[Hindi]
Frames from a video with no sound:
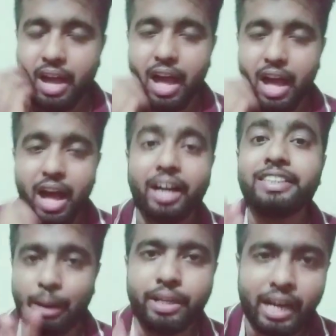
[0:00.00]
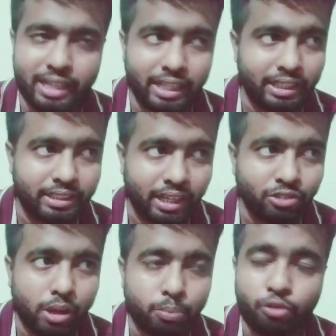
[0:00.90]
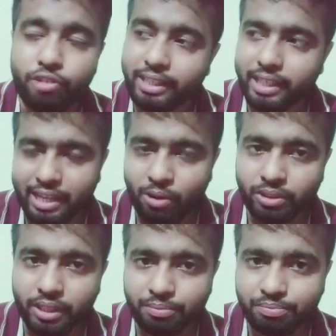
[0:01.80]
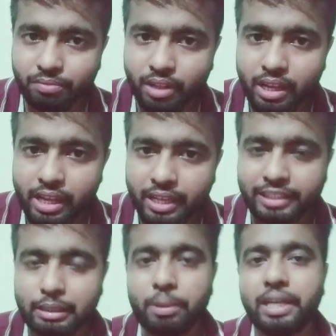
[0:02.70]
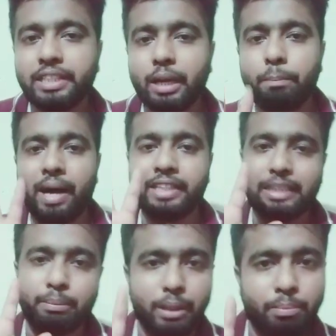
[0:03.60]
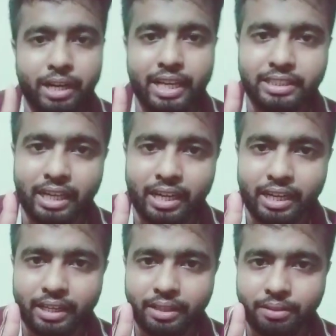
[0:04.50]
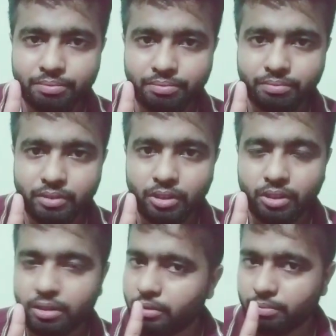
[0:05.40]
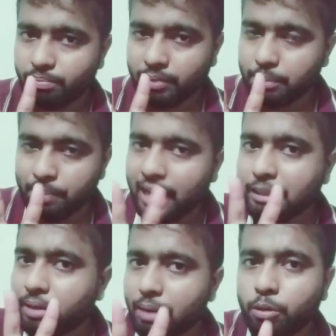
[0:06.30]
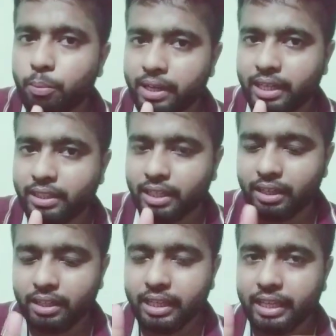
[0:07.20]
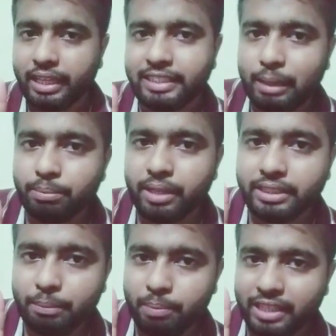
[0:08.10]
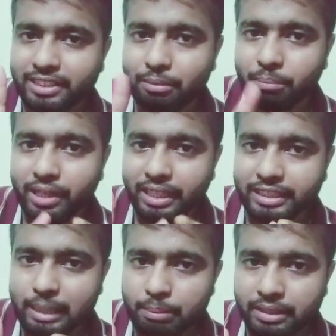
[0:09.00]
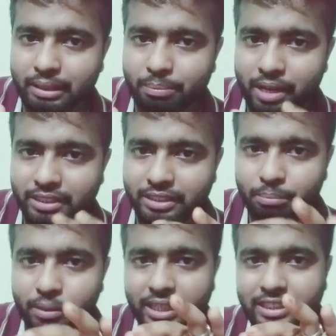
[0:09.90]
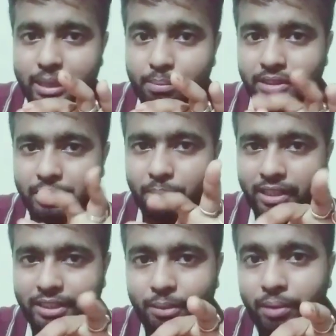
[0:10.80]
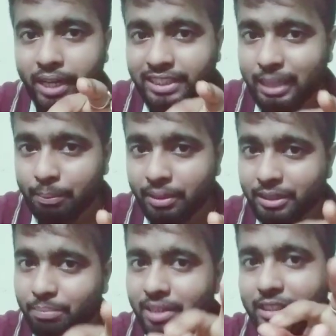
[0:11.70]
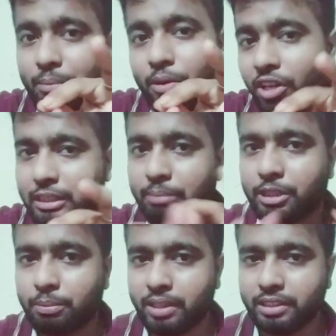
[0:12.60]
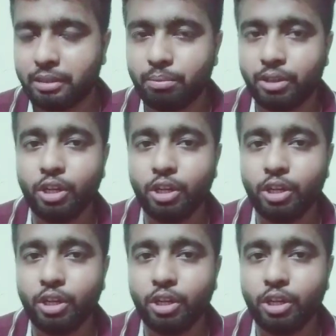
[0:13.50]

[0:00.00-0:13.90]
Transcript: अगर चैप्टर हटा देता तो आपको फ़ायदा क्या होता कि समझ लीजिए आप पांच चैप्टर पढ़ के जा रहे हैं मतलब पांच चैप्टर आपको पढ़ना था इस चैप्टर से पांच नंबर इस चैप्टर से पांच नंबर इस चैप्टर से पांच नंबर इस चैप्टर से पांच नंबर और इस चैप्टर से पांच नंबर